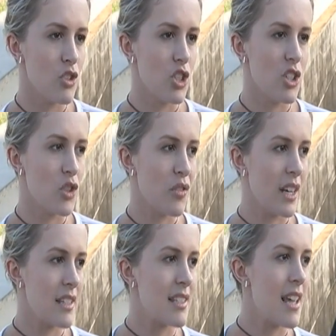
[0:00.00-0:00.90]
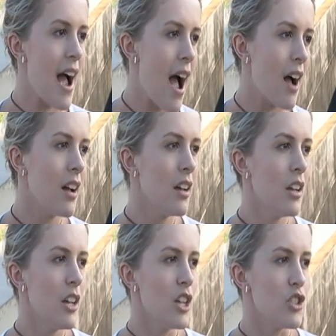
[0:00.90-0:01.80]
de diferenciar,
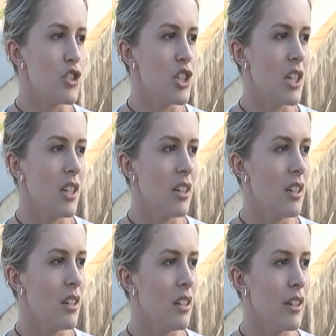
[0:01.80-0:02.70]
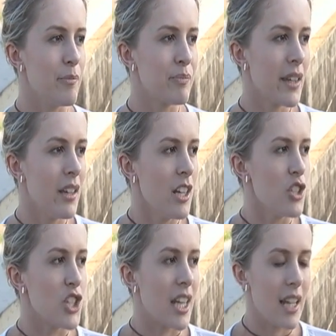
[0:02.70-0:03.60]
de
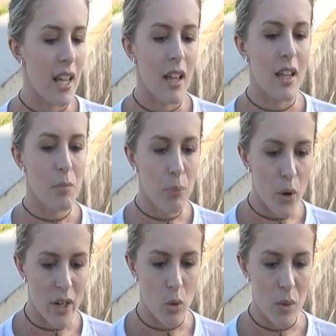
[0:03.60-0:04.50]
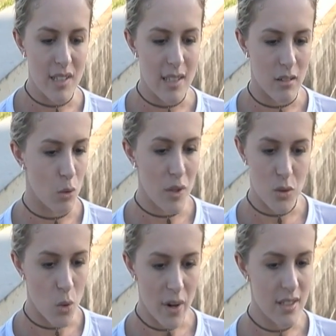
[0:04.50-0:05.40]
de querer impor algumas,
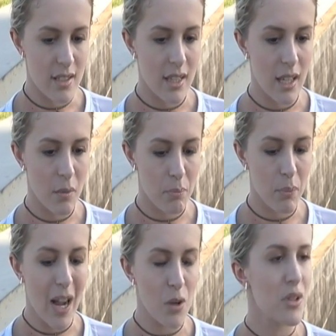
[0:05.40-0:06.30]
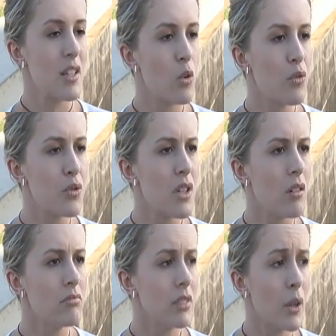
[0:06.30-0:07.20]
algumas coisas que causam essa
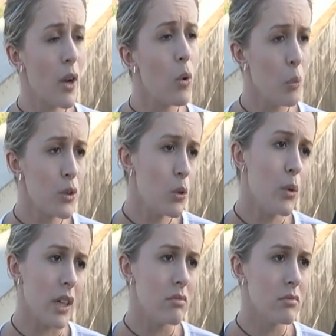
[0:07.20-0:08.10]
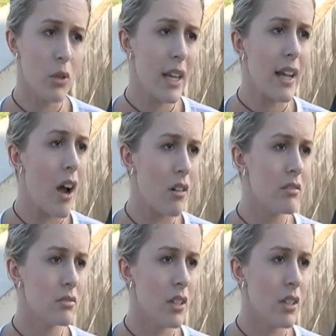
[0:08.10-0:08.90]
confusão. Então é muito ruim, não é legal.